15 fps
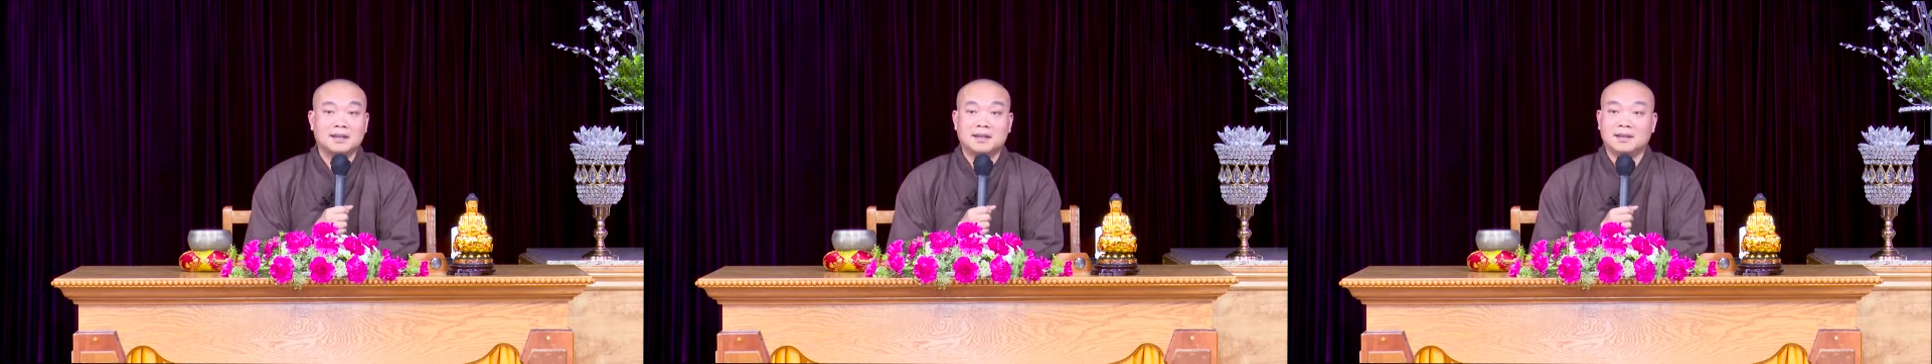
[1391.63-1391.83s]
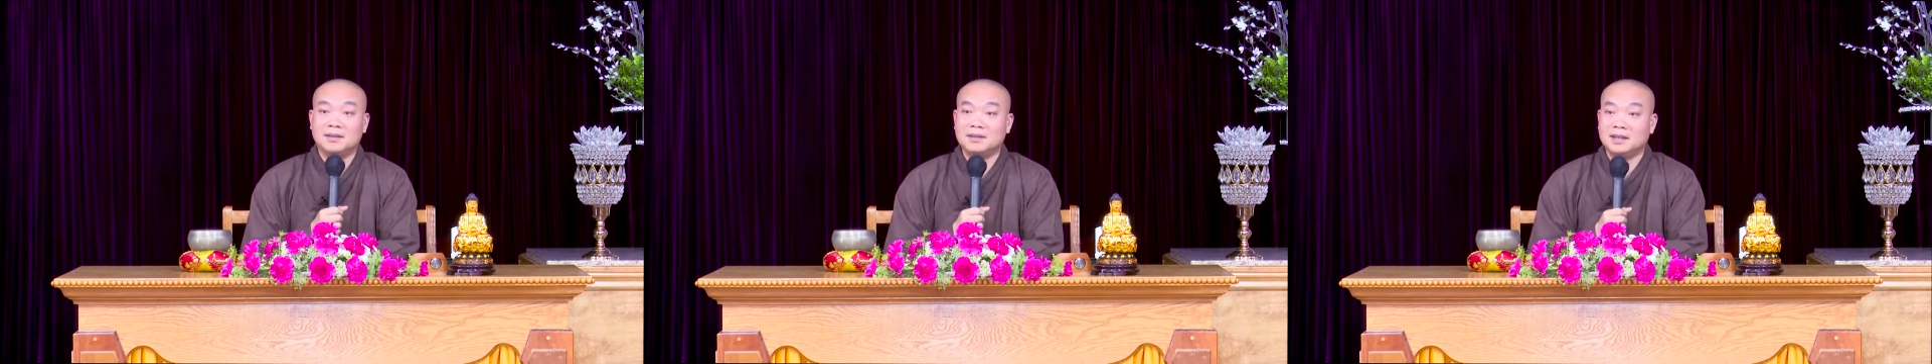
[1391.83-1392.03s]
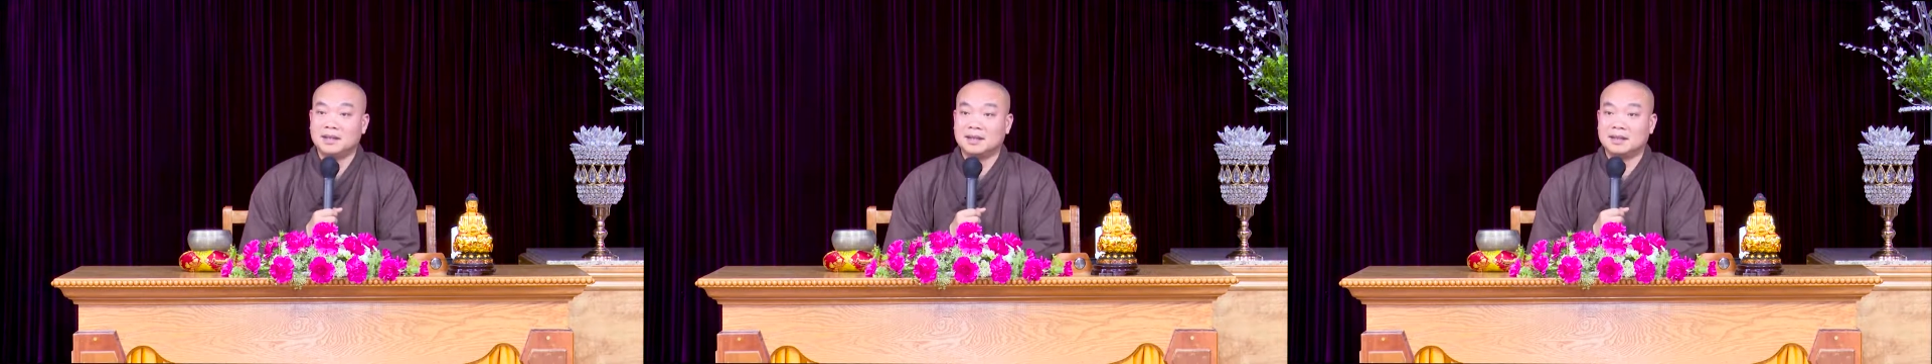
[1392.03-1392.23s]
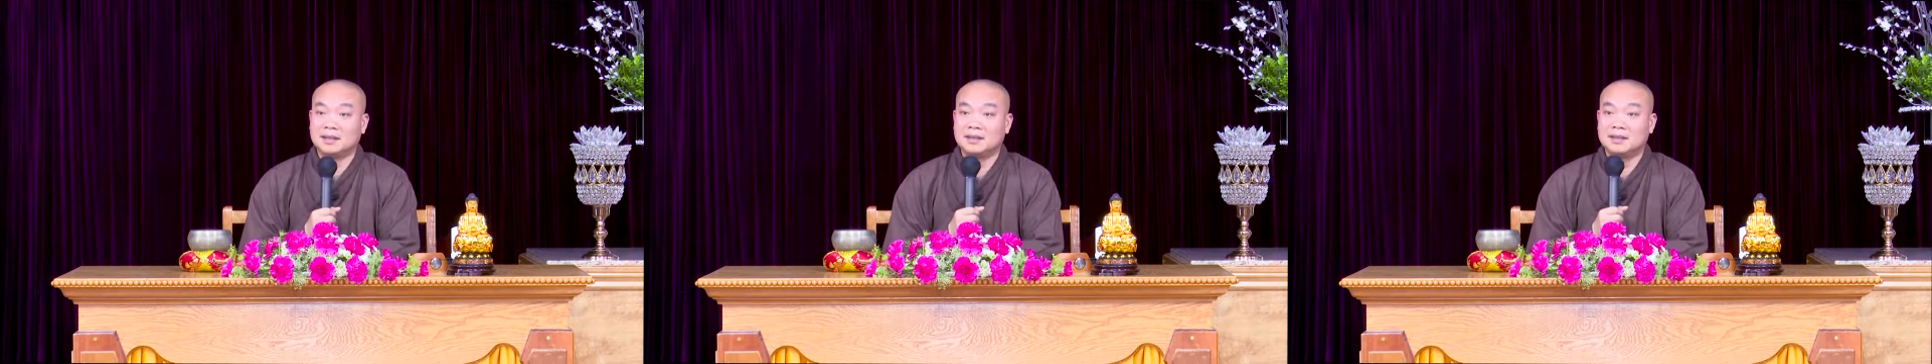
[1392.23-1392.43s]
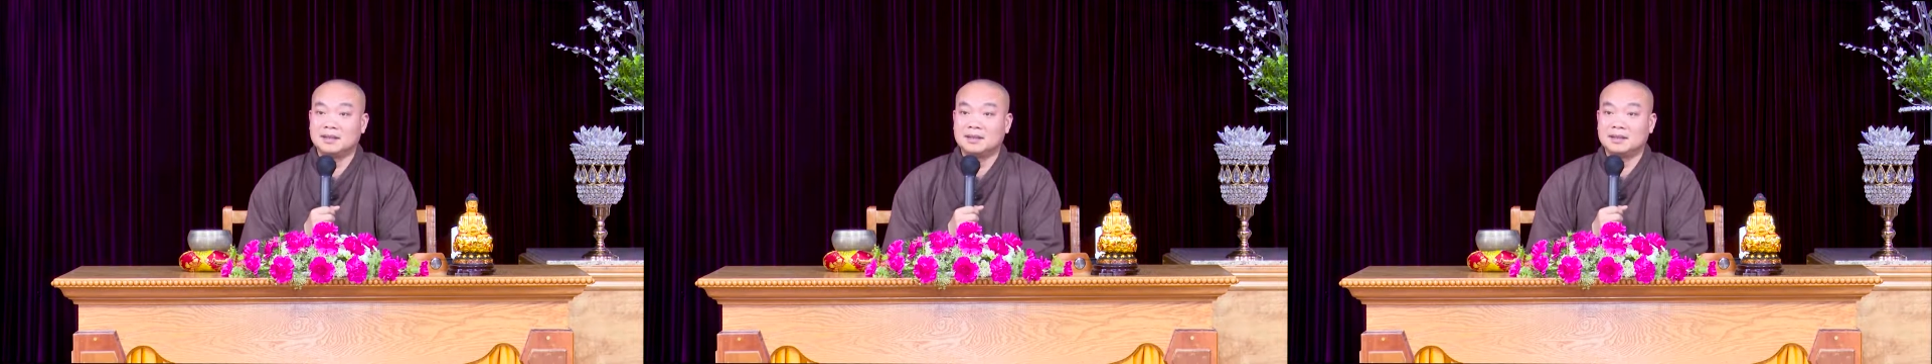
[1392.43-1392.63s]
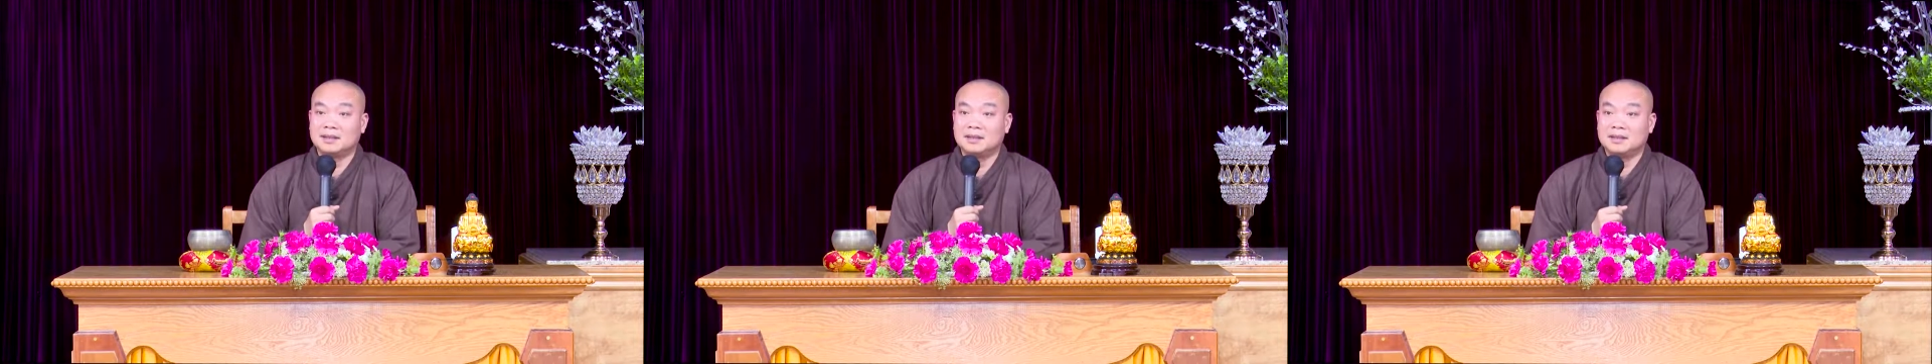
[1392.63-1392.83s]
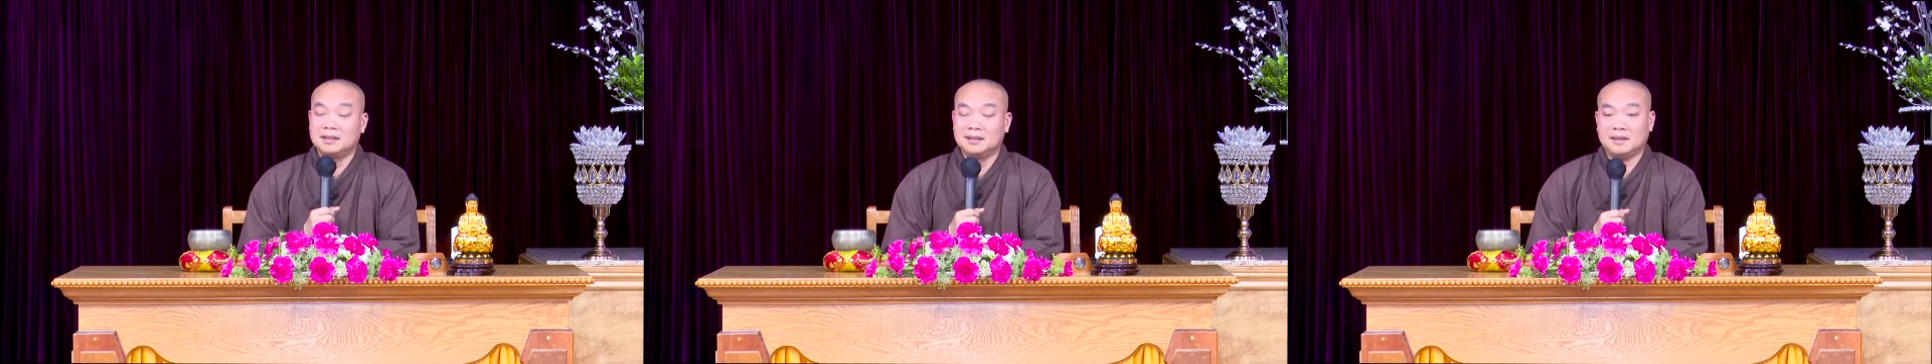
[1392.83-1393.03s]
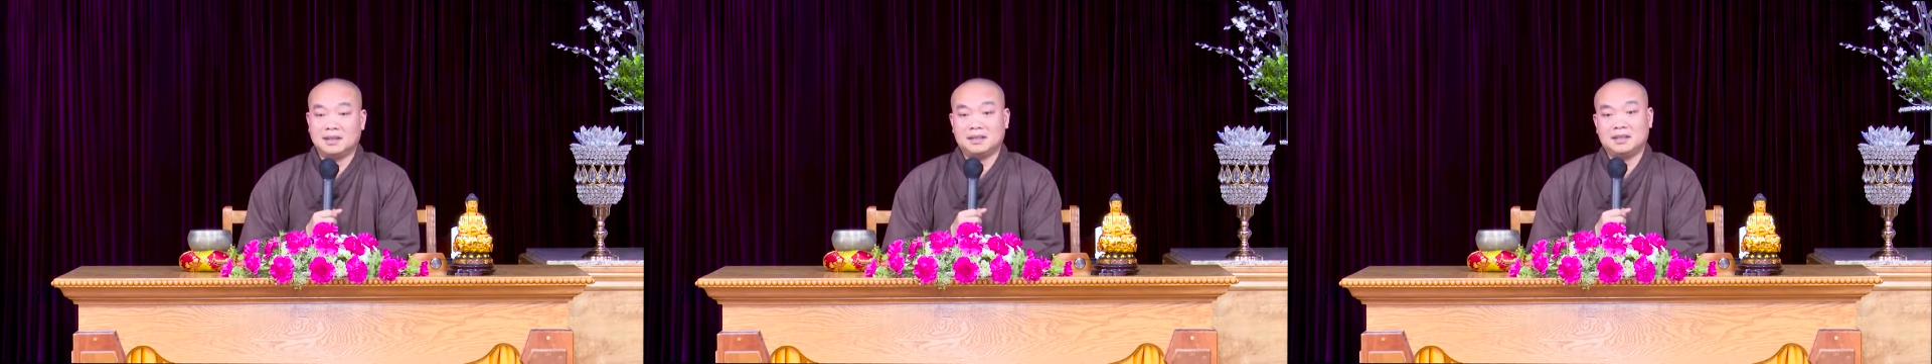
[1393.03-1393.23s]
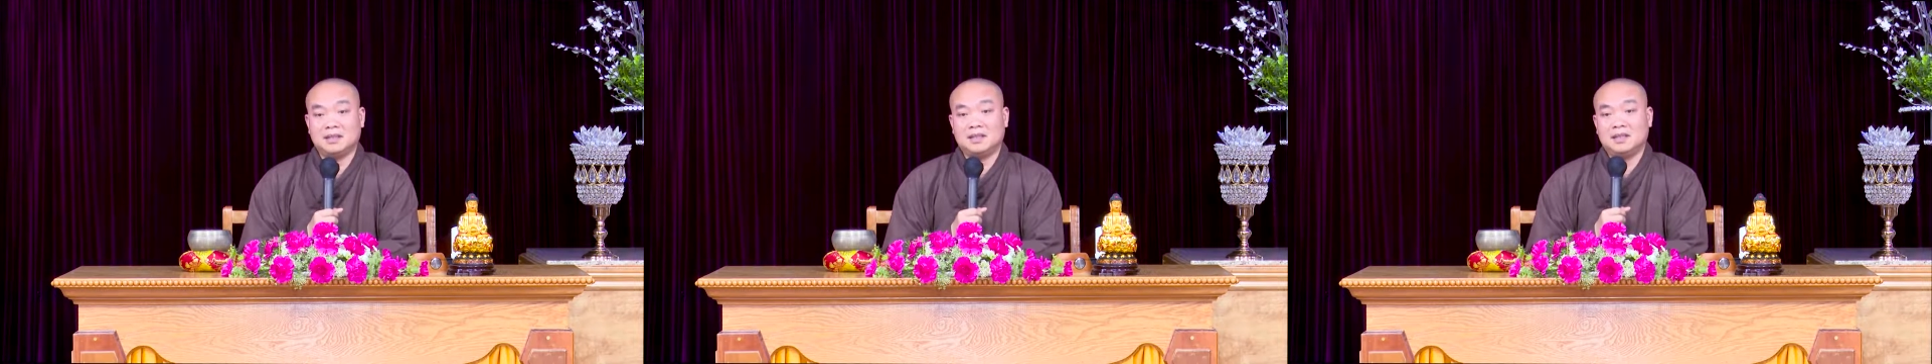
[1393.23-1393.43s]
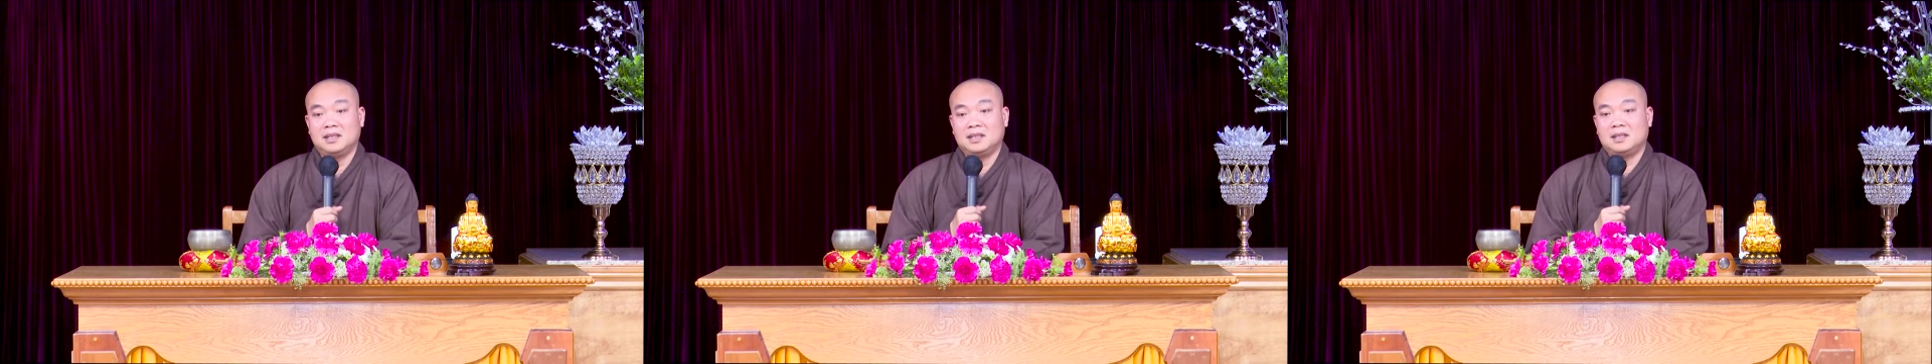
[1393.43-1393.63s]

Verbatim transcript: Hiểu chưa hả? Như vậy thì